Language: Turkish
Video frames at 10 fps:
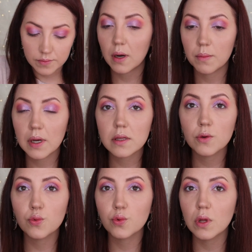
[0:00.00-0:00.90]
Parmakla
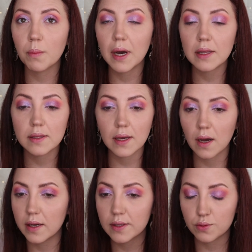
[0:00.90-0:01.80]
uygulamayla da
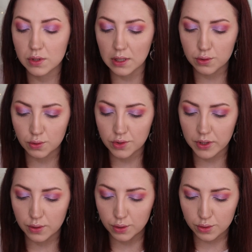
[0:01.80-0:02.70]
gayet güzel sonuç
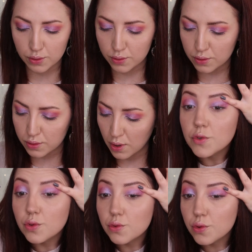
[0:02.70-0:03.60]
alıyorsunuz.
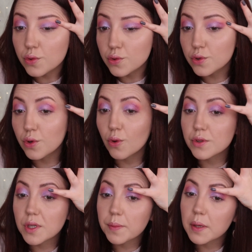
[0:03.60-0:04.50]
Şimdi şu turuncuyu
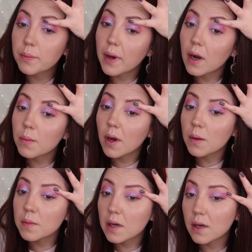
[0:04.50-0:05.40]
önce bir
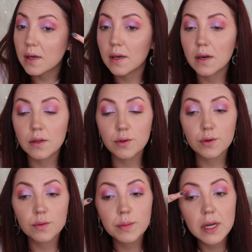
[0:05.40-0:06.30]
parmağımla
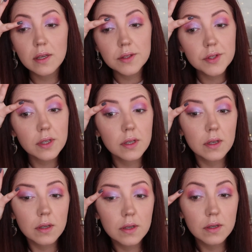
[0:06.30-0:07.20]
alıyorum birazcık.